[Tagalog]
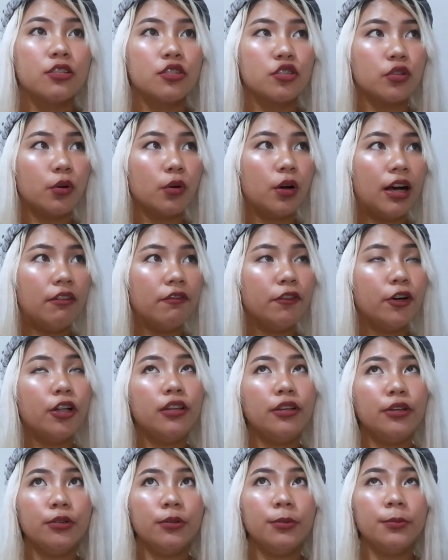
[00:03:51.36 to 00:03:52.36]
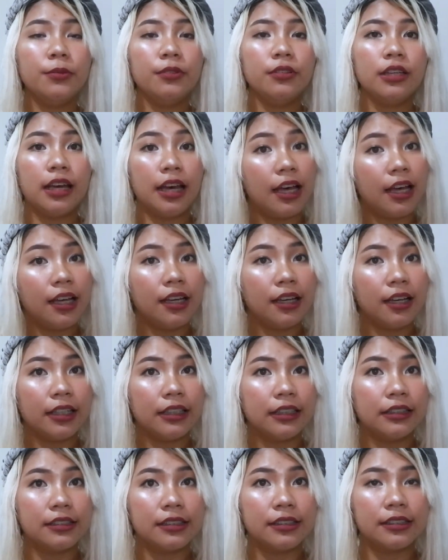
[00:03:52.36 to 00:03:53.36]
So, ang volume niya
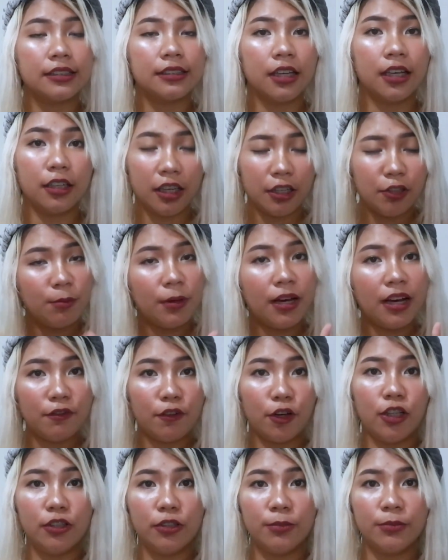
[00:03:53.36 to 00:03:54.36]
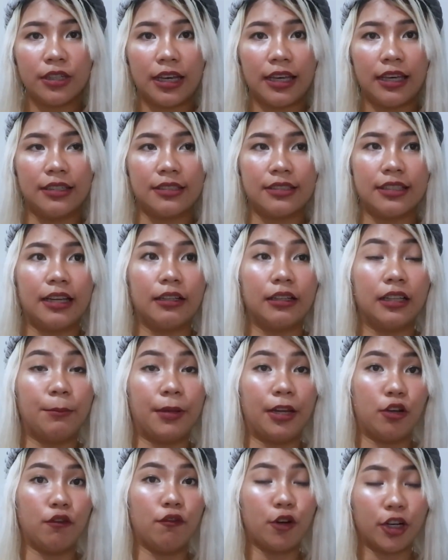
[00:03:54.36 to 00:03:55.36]
is, at yung mga volume niya is like,
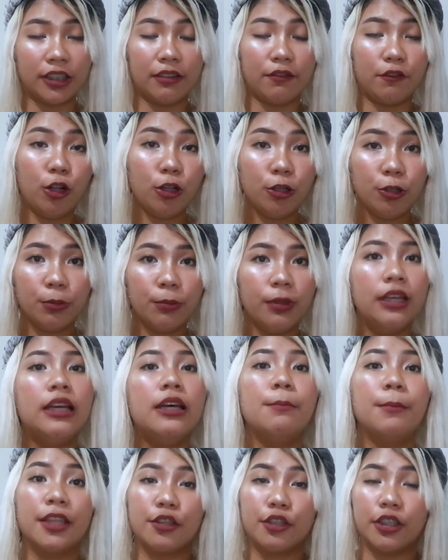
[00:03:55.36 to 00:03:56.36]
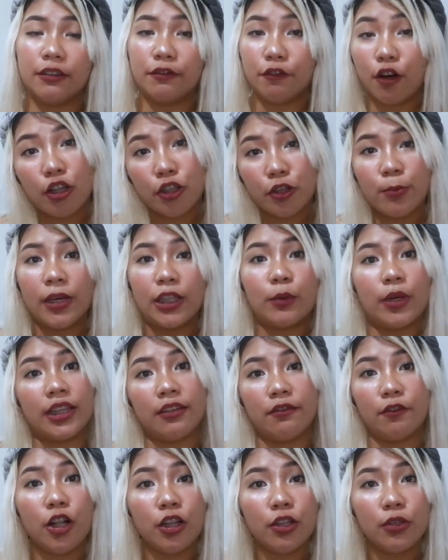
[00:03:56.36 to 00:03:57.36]
merong 40 volume, may 30 volume, may
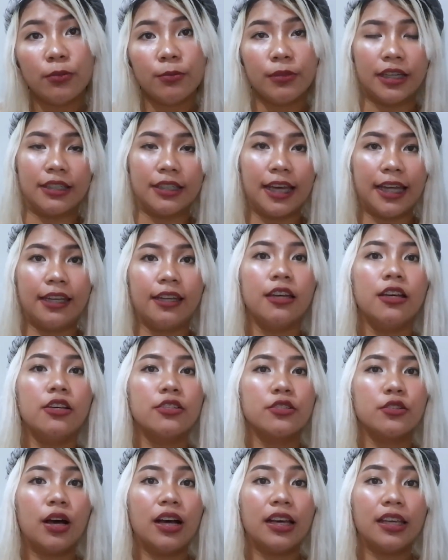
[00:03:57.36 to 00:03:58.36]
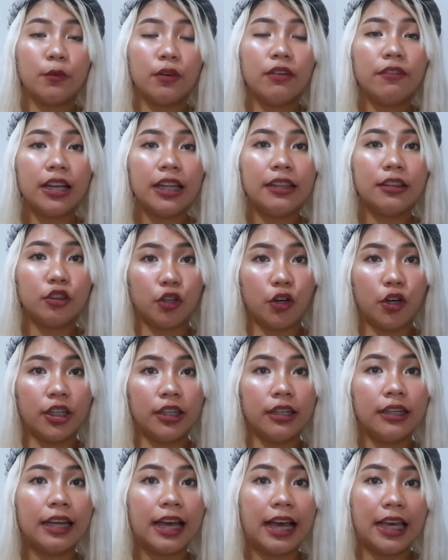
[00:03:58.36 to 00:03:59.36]
20 volume, ganyan. So, ang equivalent
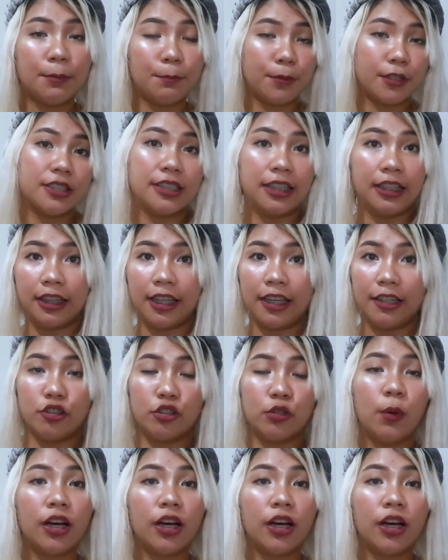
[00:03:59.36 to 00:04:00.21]
nun ay percentage.